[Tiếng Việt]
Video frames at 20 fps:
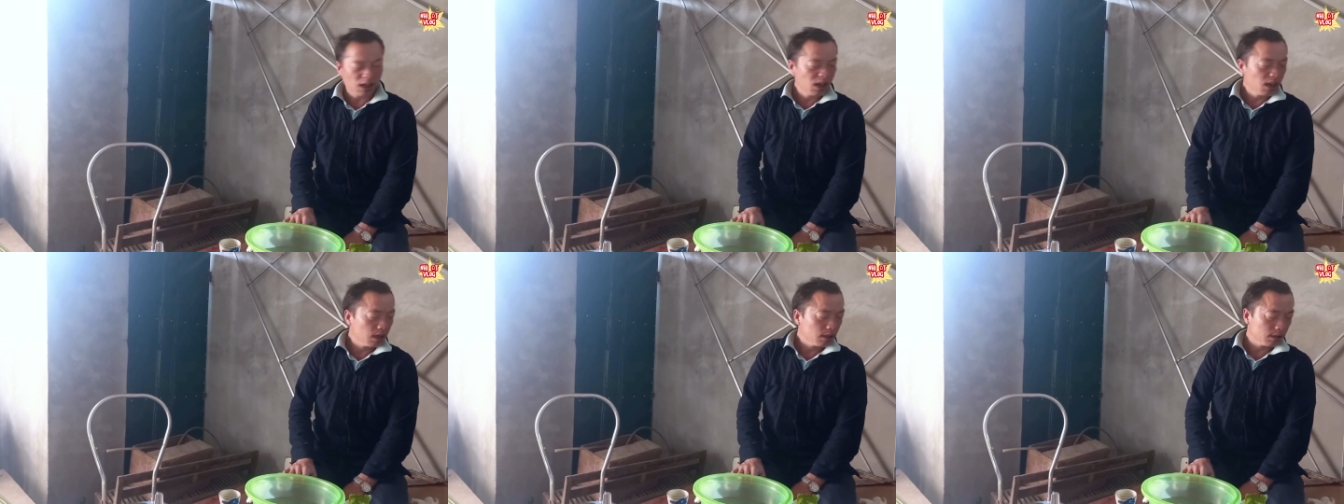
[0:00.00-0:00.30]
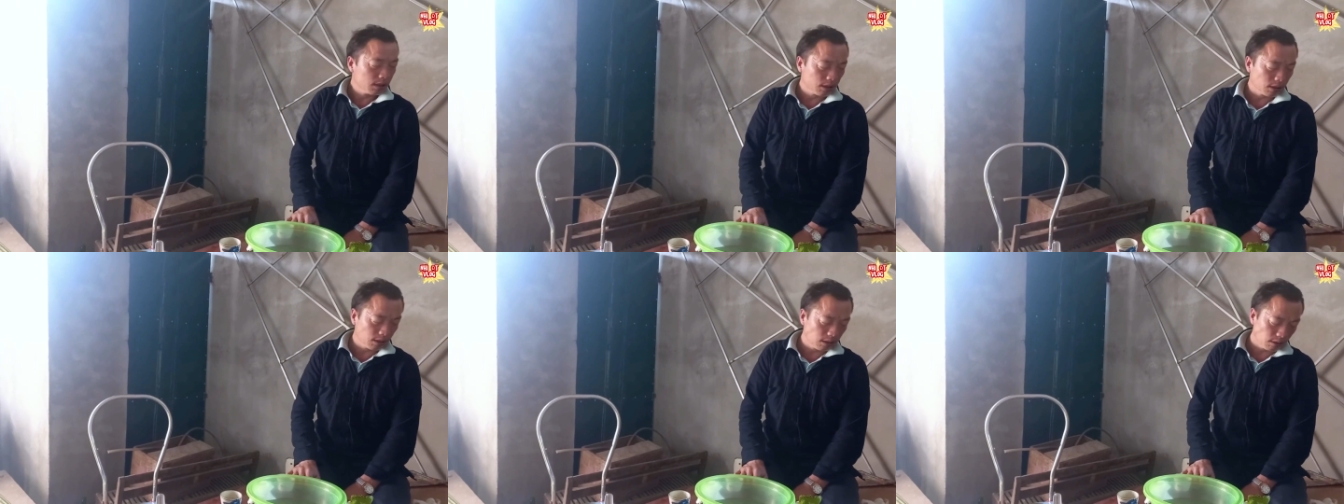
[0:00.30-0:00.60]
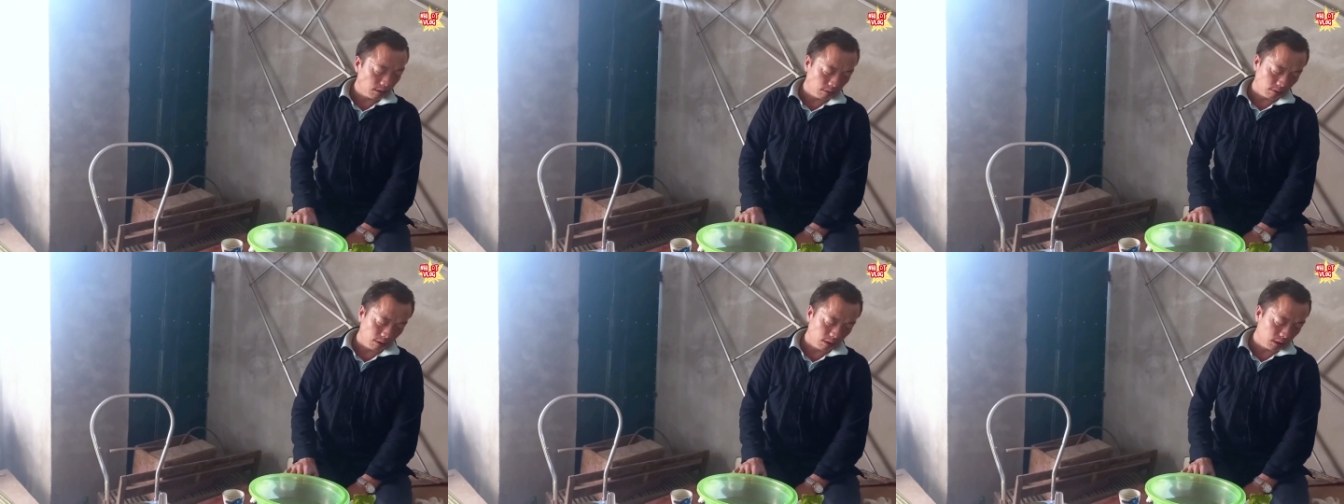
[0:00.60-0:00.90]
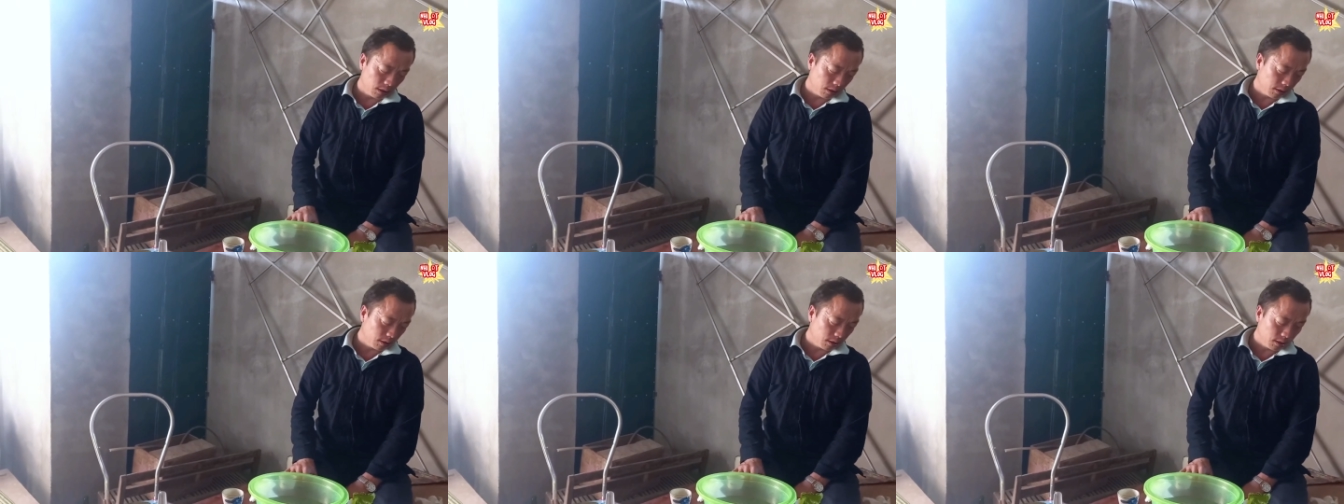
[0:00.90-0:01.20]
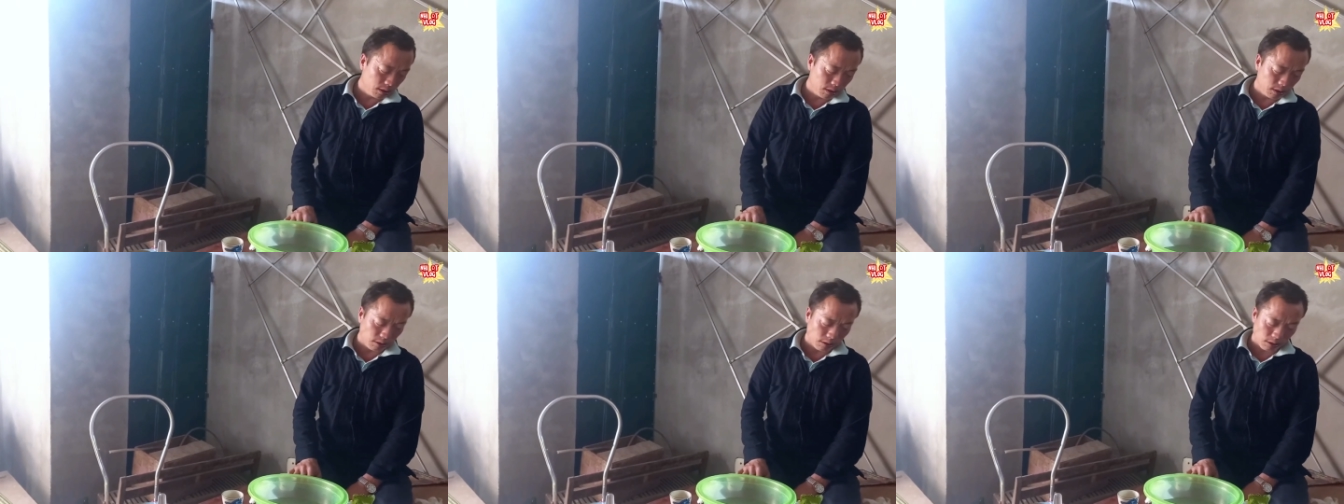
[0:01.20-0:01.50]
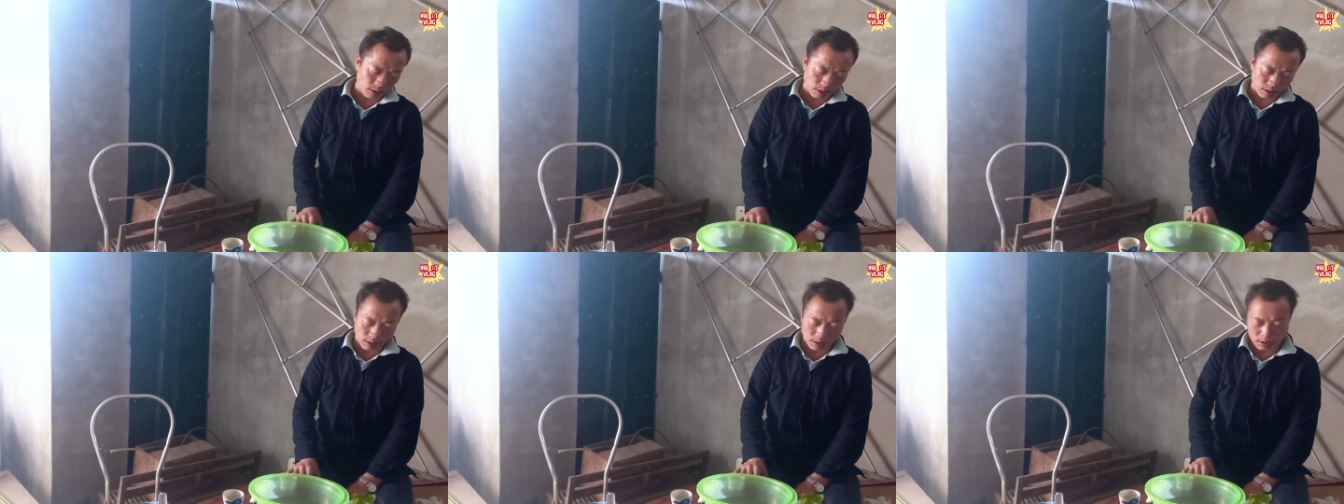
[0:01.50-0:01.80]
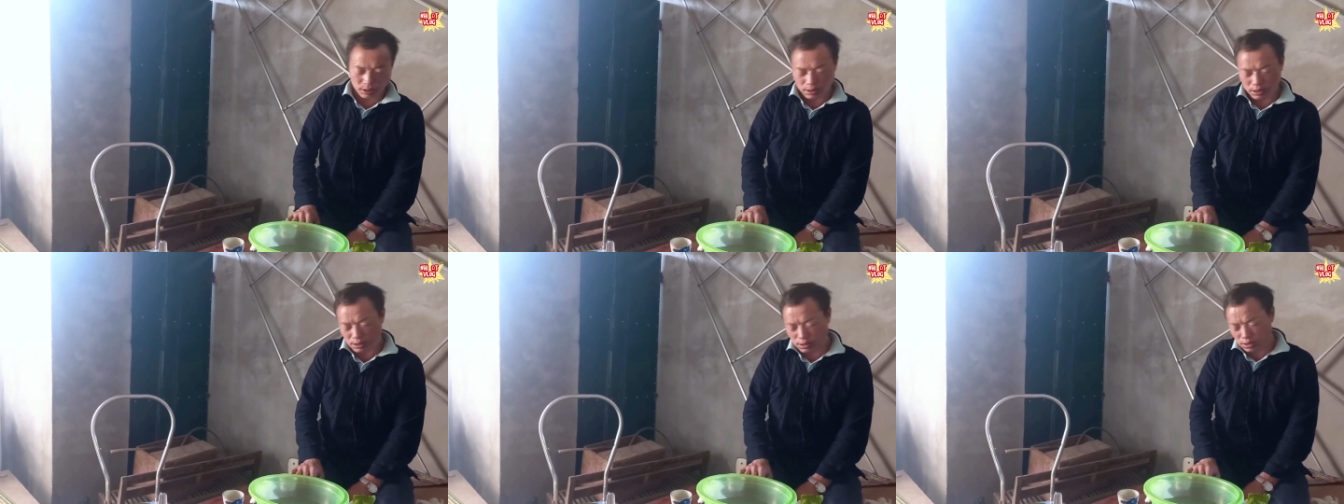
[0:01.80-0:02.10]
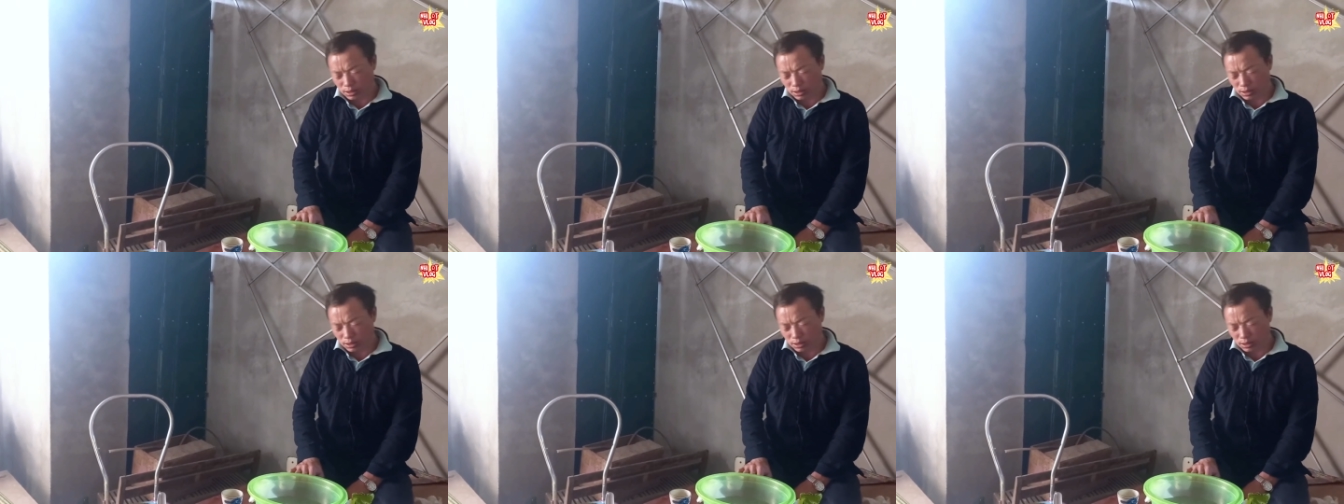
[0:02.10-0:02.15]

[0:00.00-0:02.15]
để câu nhử khán giả không